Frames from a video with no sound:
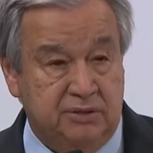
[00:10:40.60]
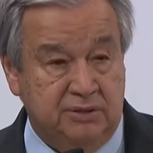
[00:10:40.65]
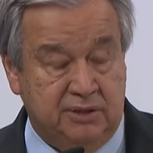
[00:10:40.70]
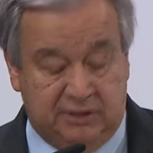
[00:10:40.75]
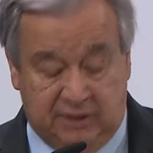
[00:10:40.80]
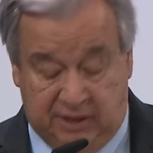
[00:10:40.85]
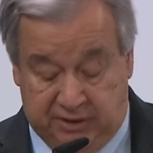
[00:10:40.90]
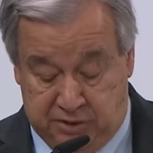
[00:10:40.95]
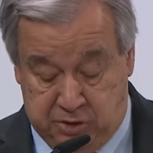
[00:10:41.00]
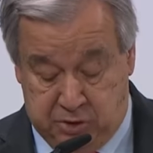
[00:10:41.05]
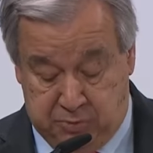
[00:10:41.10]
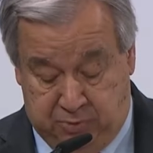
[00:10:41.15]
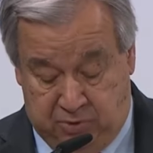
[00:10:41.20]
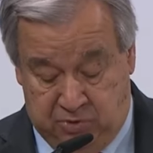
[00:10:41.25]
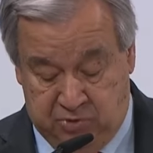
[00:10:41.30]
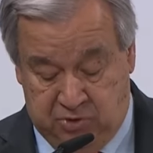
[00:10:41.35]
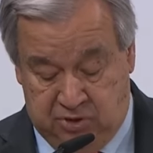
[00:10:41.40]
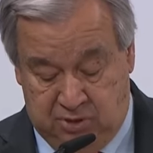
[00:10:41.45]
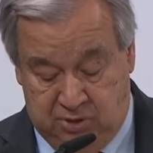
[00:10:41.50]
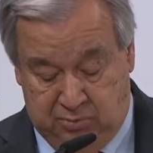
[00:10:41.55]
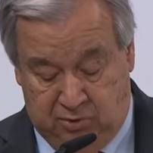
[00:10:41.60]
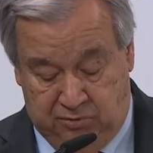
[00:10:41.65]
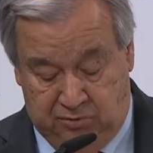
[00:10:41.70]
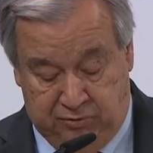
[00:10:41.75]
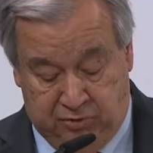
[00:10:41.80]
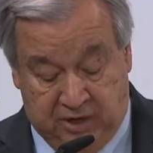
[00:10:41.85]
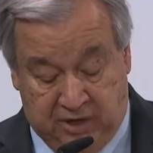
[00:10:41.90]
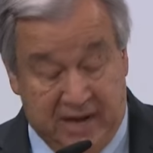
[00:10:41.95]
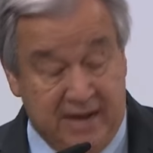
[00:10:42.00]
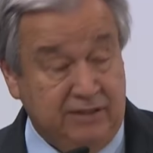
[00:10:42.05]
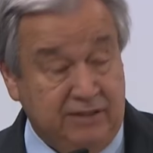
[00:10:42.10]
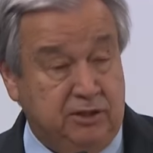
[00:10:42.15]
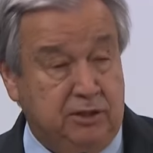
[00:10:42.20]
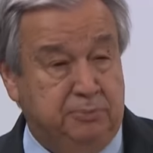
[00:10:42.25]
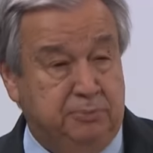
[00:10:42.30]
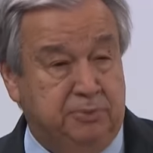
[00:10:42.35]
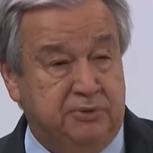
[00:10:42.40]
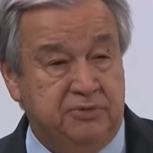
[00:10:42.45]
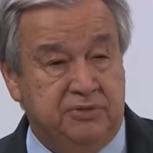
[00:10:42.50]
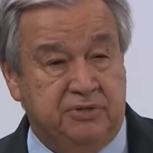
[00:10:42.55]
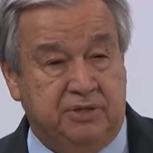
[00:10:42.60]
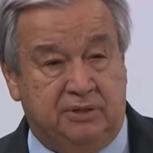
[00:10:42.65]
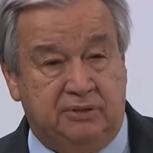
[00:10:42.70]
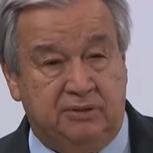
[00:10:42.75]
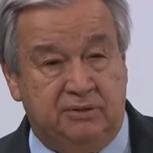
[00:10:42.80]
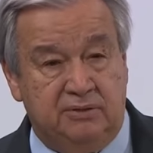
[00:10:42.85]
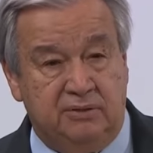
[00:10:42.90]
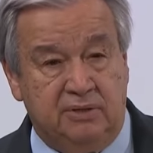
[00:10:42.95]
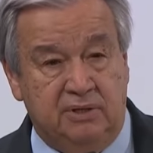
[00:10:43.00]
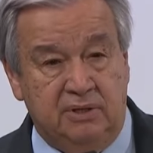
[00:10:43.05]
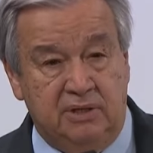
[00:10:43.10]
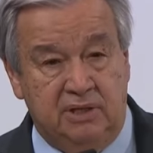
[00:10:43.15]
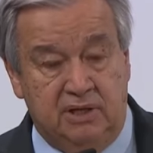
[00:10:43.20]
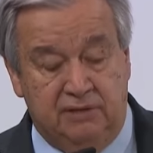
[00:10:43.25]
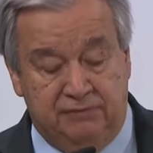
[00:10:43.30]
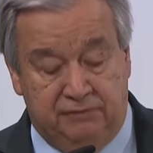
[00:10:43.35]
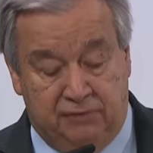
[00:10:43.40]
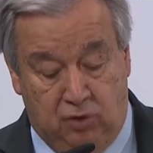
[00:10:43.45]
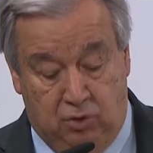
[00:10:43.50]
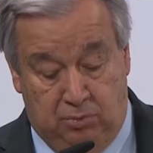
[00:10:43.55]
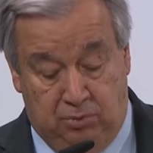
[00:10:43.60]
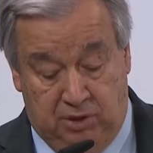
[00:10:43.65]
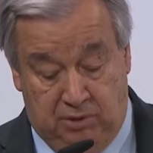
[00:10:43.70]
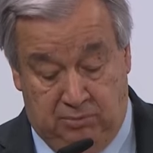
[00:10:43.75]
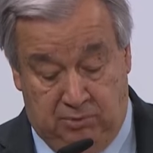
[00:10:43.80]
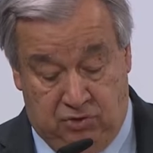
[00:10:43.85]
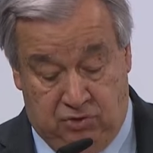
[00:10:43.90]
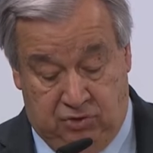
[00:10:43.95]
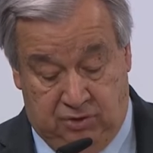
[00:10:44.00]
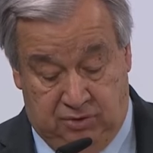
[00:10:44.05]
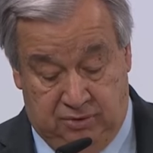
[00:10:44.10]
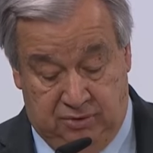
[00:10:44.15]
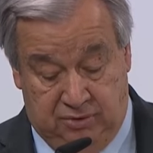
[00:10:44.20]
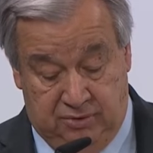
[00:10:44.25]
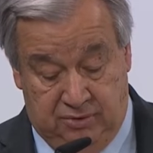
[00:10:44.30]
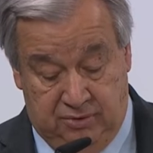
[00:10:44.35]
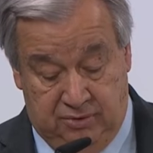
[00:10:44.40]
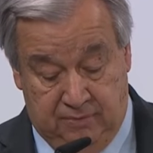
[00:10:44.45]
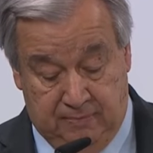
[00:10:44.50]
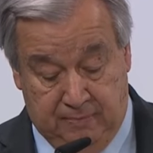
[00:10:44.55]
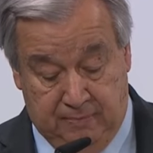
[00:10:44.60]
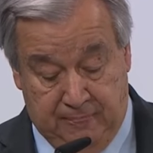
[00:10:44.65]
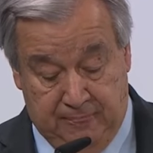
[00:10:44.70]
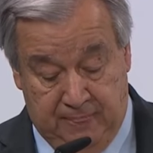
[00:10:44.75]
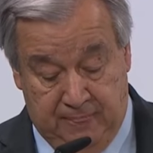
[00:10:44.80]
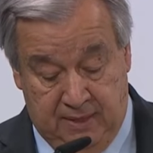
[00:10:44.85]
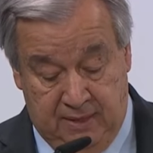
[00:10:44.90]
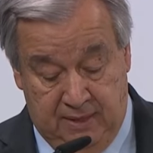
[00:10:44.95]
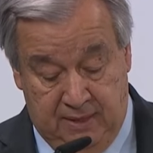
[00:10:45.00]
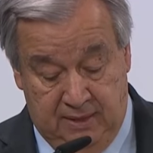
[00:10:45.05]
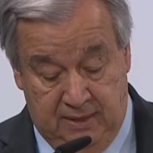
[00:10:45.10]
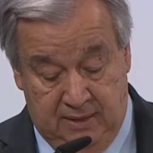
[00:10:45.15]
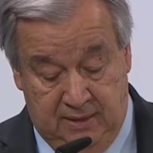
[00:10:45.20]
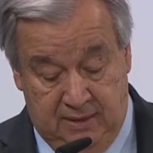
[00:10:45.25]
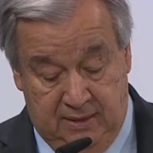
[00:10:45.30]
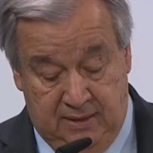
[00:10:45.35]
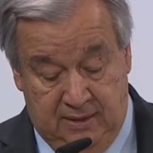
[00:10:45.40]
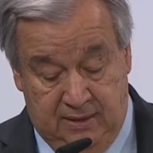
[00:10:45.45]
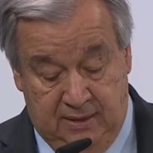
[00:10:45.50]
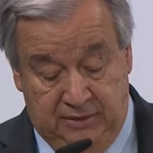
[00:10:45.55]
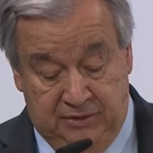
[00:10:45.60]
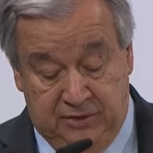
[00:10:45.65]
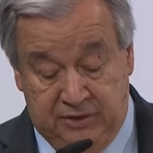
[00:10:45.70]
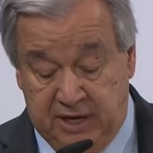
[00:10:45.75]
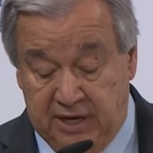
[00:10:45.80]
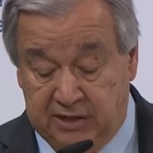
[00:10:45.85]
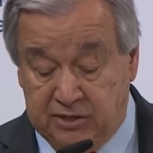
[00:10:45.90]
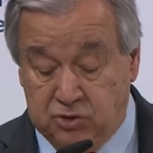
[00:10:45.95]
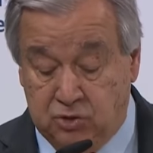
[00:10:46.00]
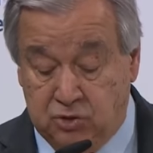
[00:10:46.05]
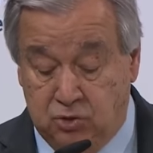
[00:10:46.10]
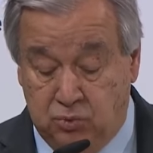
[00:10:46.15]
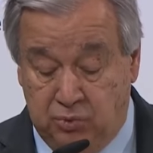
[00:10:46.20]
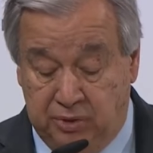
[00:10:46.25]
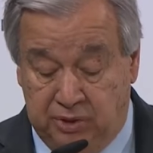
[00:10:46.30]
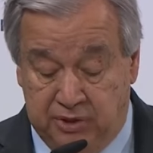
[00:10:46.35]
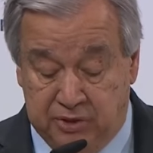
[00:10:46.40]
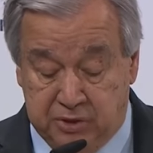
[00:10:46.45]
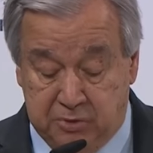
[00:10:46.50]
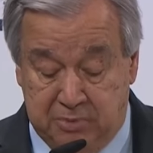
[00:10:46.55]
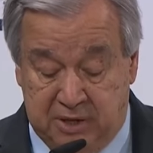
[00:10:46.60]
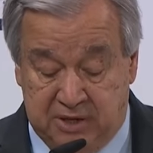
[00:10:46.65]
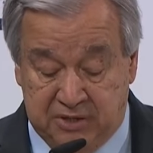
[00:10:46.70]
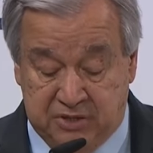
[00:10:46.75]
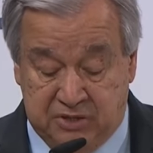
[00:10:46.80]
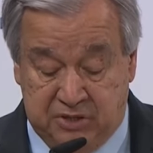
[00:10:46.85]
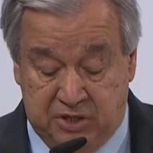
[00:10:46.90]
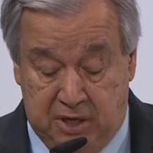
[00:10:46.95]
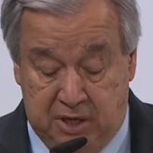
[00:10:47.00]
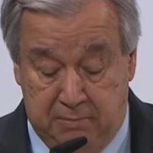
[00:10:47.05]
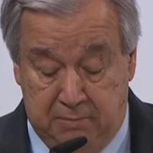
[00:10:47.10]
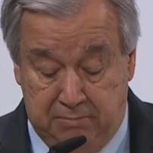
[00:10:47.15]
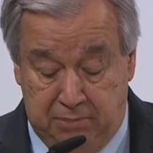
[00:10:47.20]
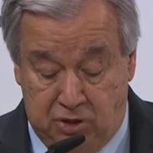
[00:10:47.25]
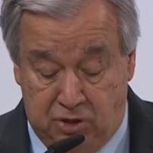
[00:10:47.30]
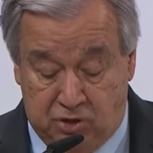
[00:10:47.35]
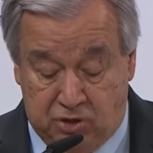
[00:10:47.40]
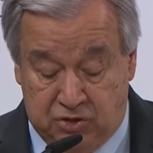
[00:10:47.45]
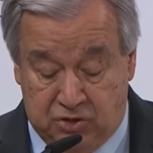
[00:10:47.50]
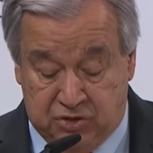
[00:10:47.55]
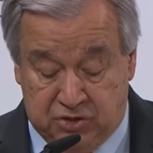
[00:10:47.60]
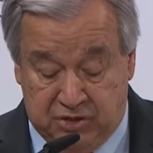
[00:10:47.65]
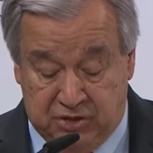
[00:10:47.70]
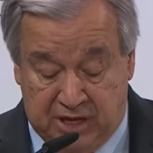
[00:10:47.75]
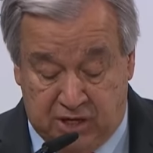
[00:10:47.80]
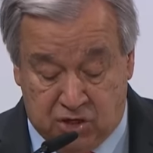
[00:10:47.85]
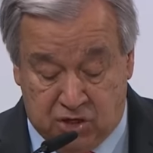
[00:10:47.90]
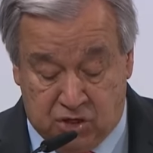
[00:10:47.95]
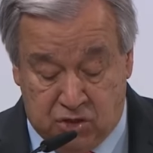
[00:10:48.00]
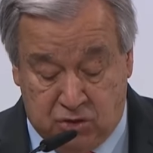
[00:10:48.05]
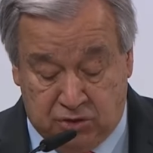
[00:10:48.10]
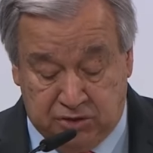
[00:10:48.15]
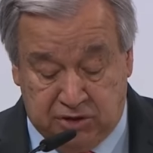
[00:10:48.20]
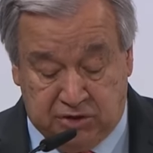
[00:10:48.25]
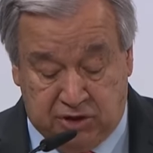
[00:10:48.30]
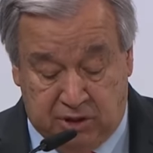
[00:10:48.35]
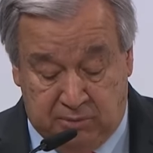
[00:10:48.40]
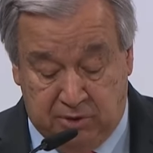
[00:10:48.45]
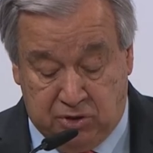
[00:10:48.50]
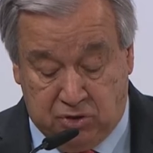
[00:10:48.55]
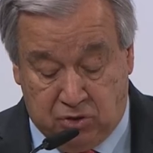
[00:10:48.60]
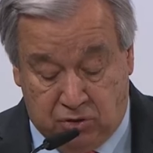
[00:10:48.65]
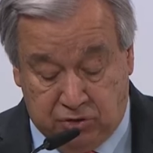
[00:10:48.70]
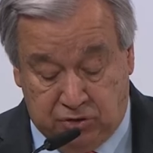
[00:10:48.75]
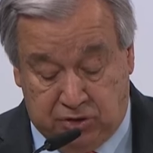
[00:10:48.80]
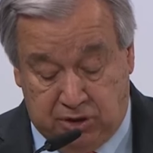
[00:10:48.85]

Cette transition devrait être menée par les pays du G20 qui sont responsables de 80% des émissions mondiales.